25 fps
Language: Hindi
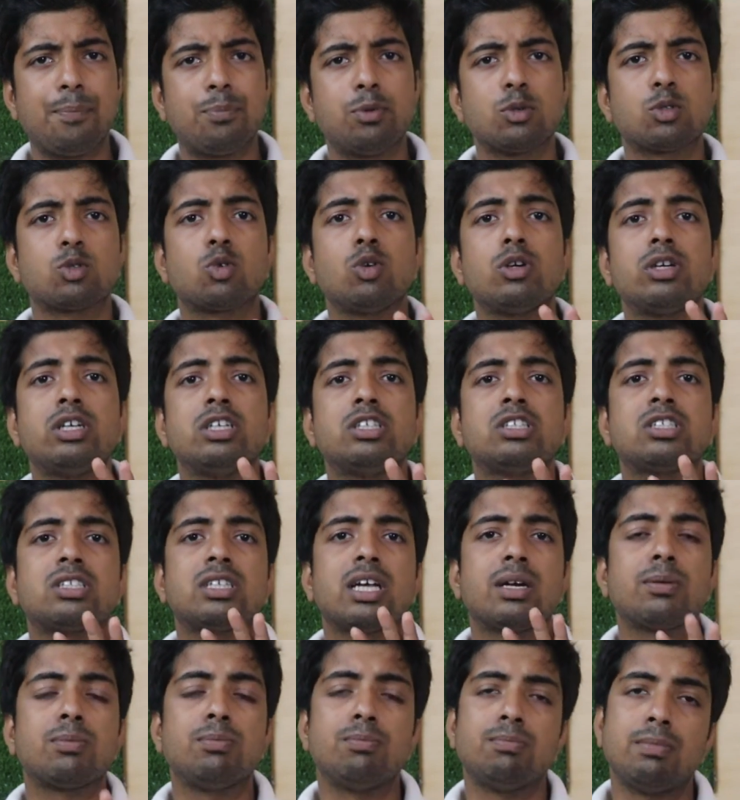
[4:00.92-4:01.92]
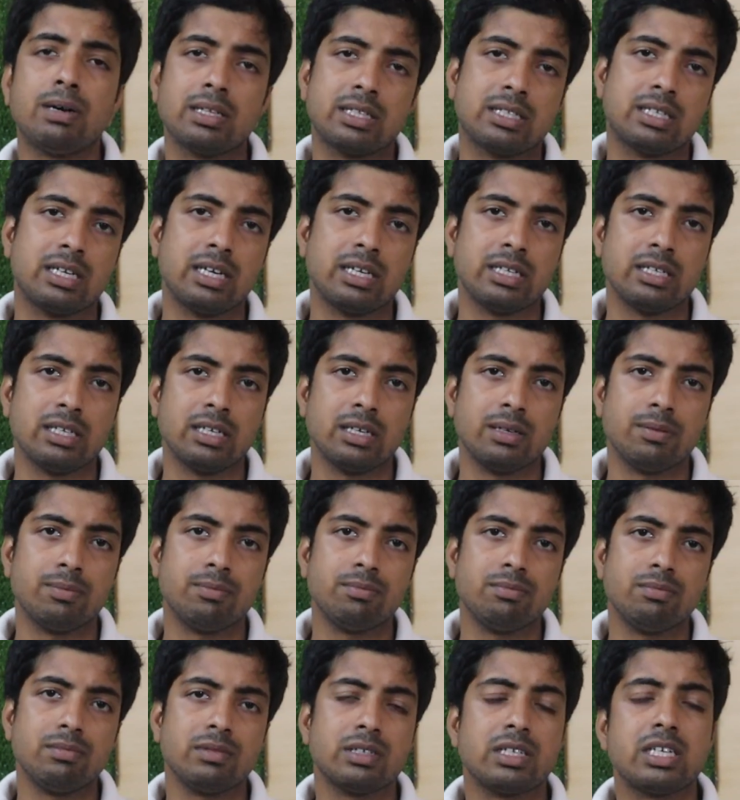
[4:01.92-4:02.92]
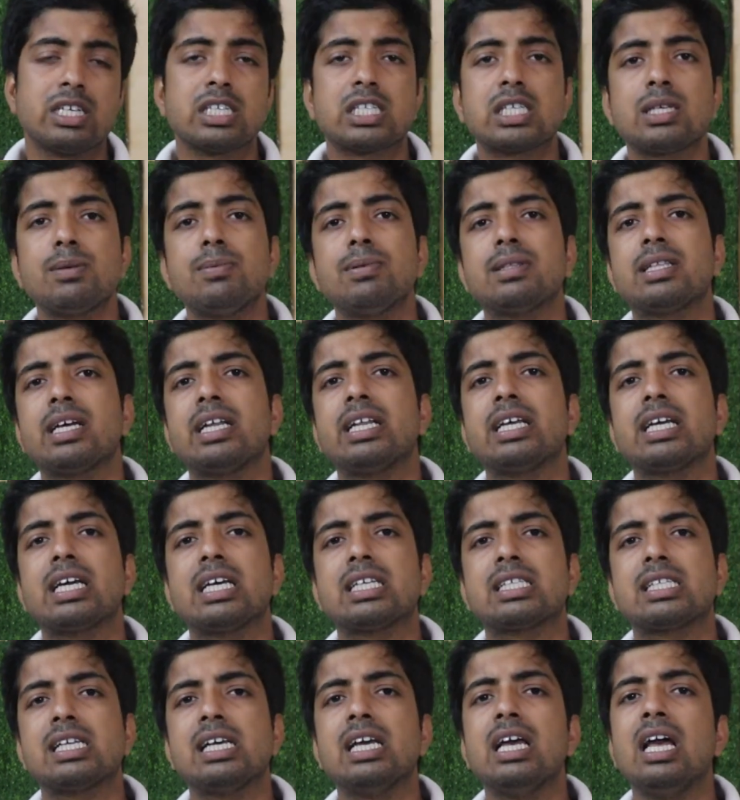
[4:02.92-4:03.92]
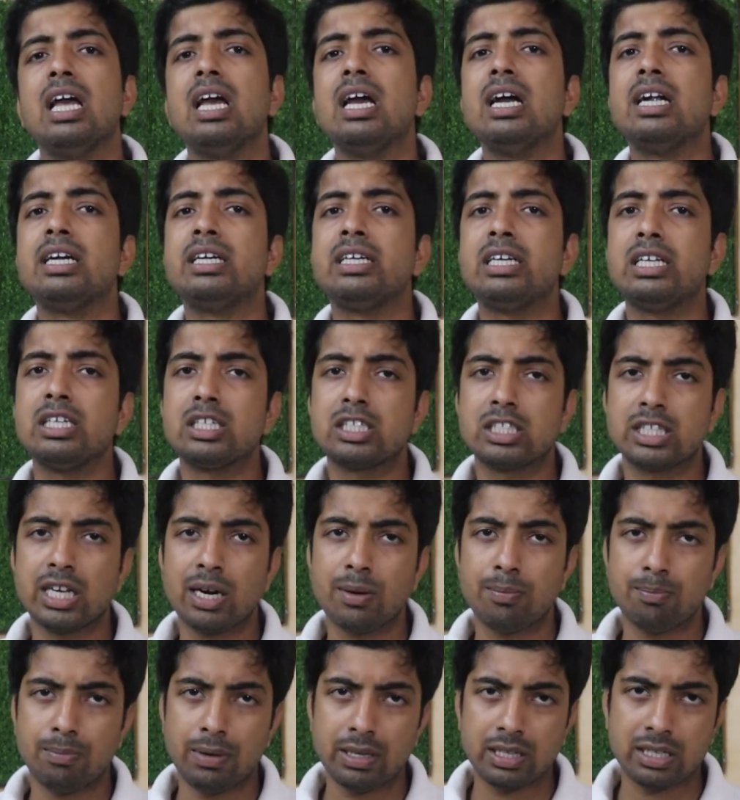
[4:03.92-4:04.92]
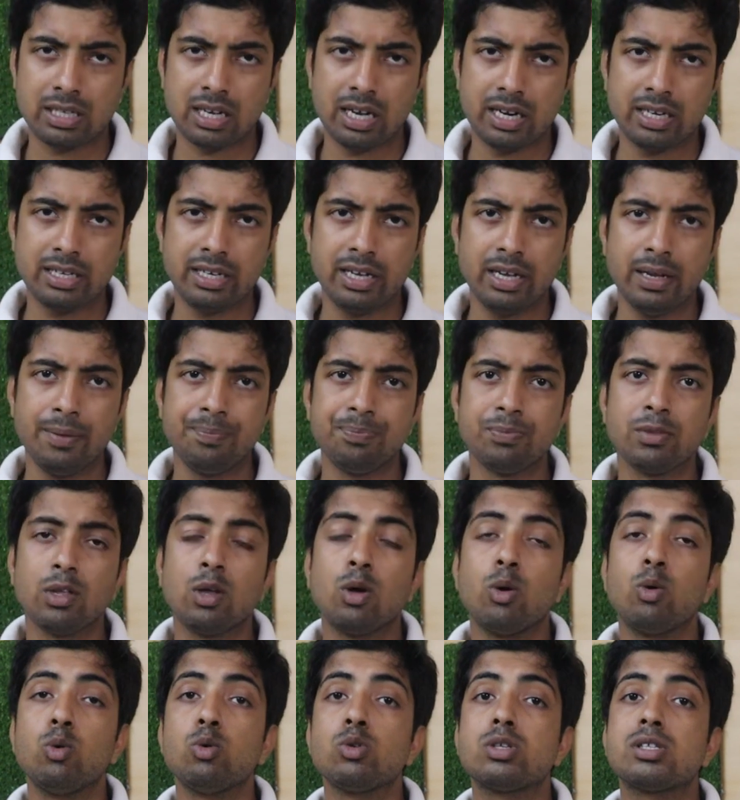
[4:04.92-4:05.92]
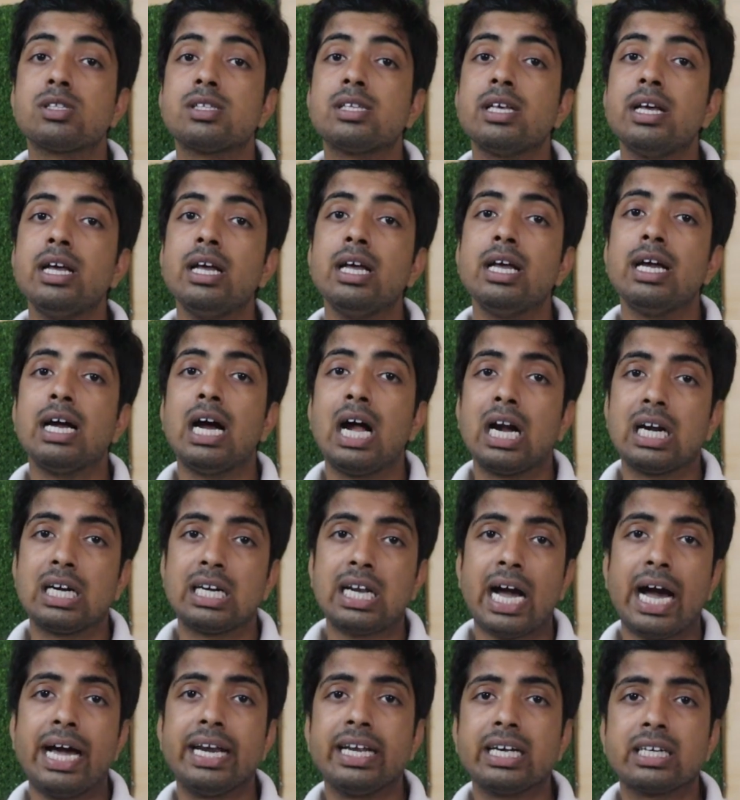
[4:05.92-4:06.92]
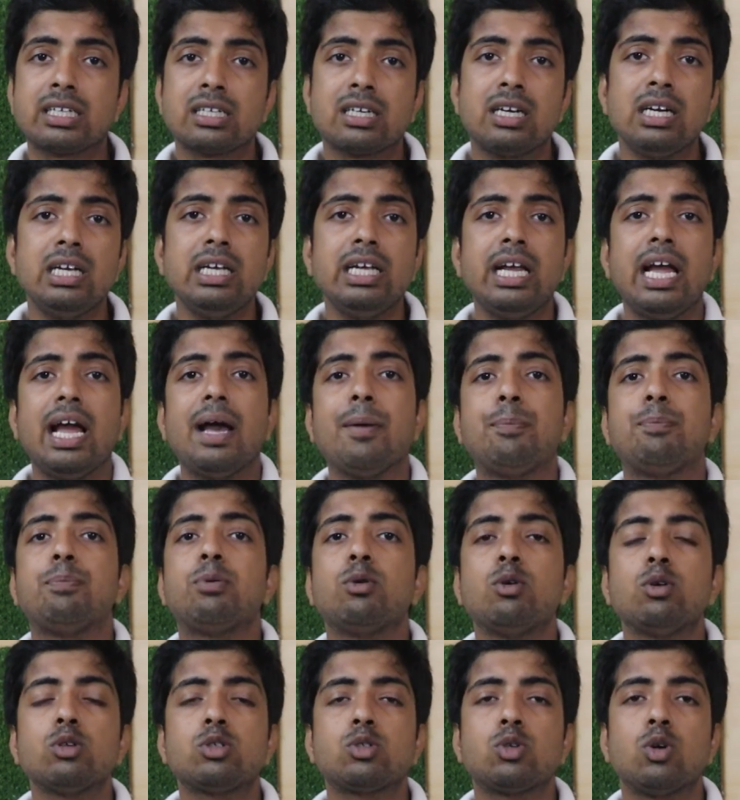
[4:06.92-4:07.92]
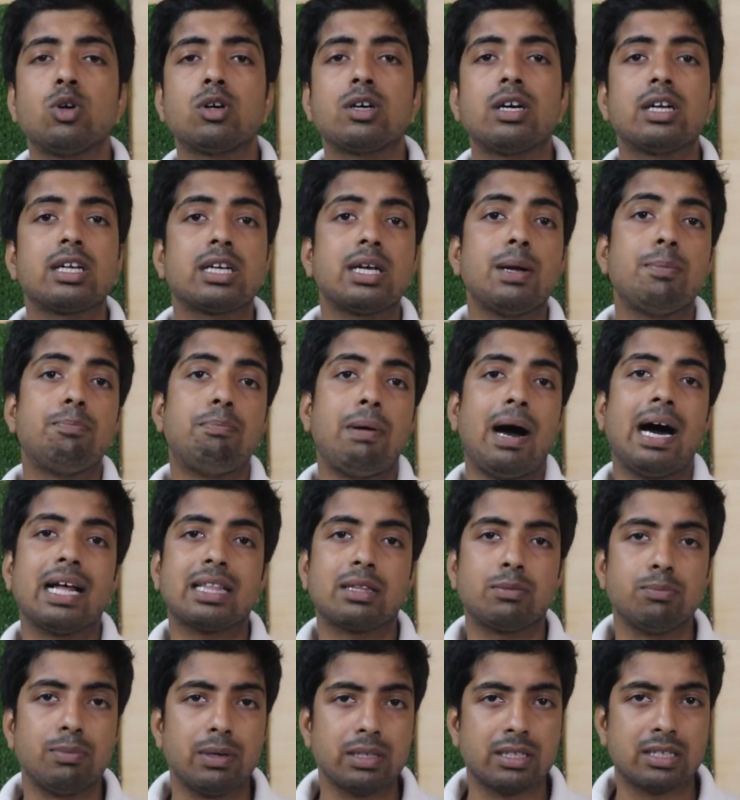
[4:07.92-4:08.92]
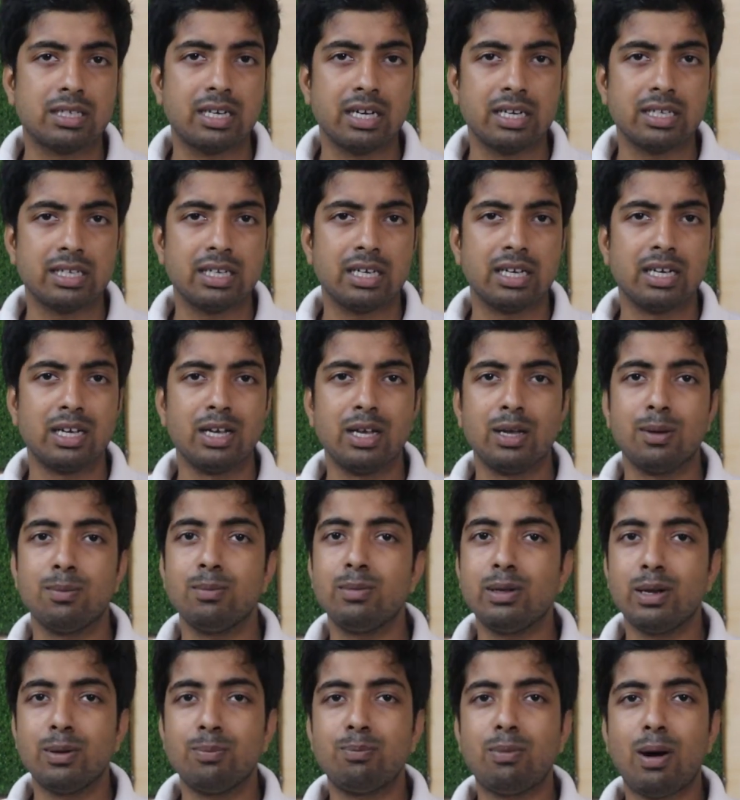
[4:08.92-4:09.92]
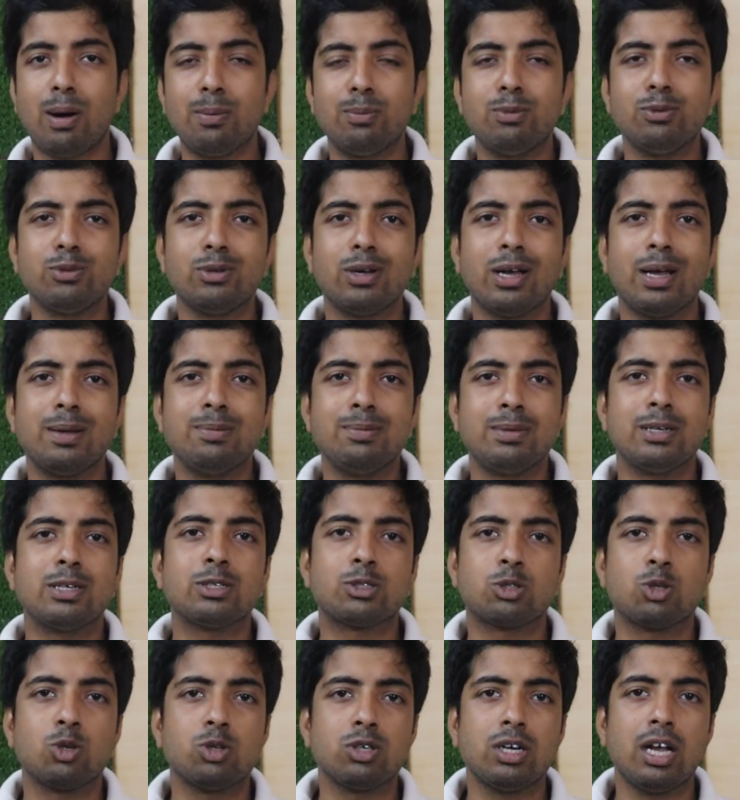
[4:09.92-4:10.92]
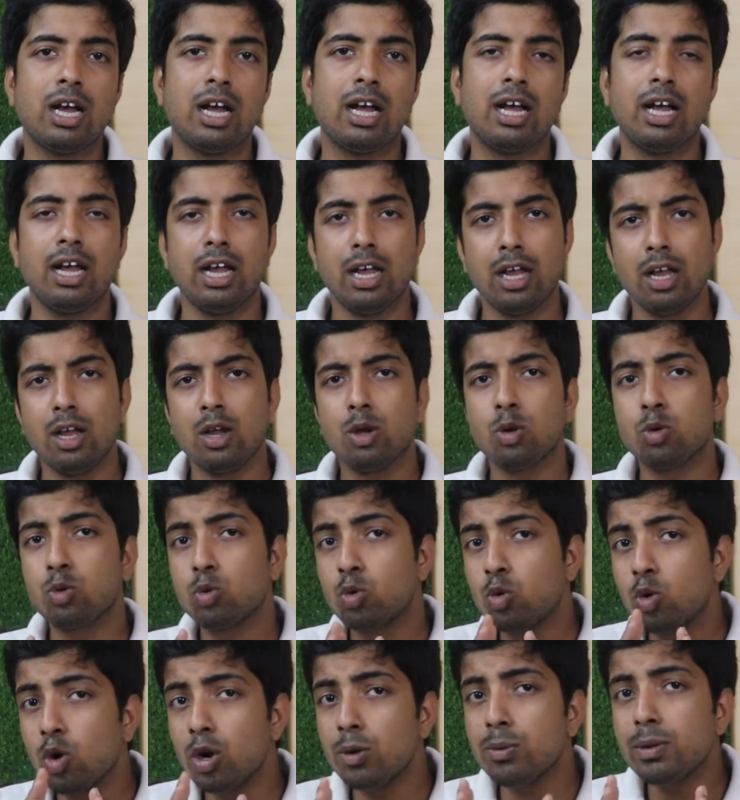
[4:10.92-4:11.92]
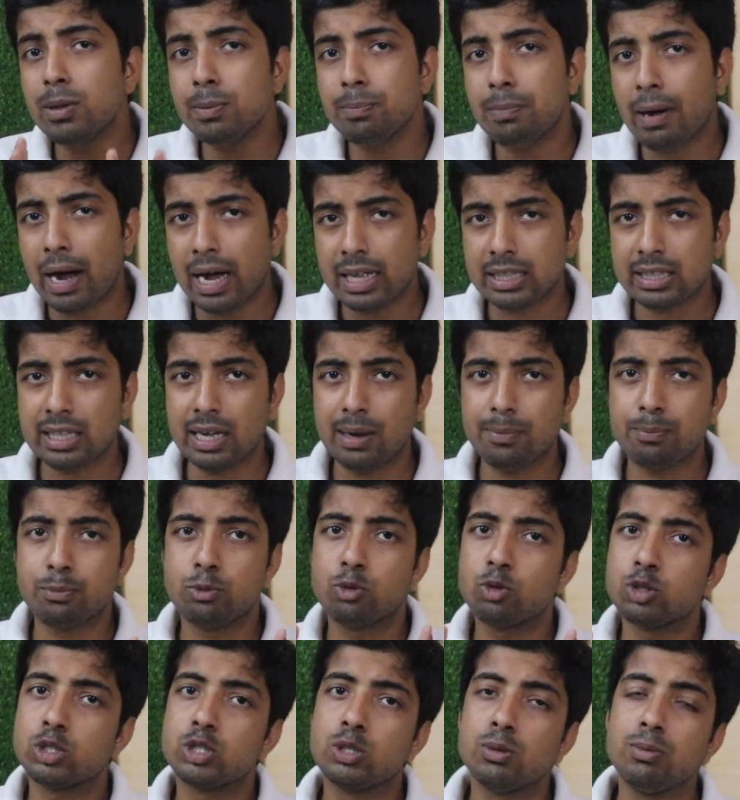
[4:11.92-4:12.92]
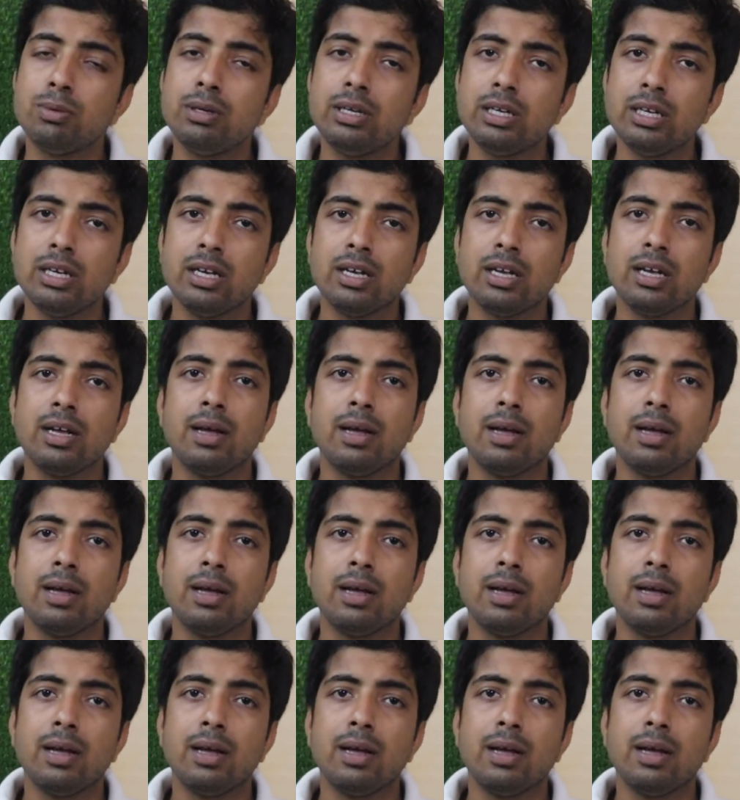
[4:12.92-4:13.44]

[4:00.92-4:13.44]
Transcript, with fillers: आप उसको डिस्टर्ब मत करिए किसी भी तरीके से डिस्टर्ब मत करिए उससे डायरेक्टली अप्रोच होकर के बात मत करिए मेरे बाबू है मेरे सोना है कोई भी बात आप कुछ भी